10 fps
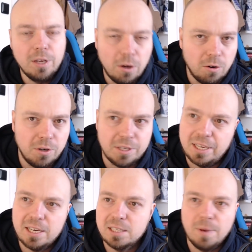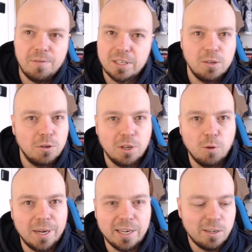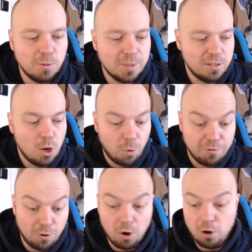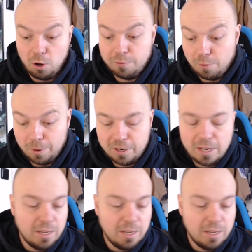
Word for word: Und Leute, jedes Mal, wenn ich noch darüber rede, über dieses One for All, All for One,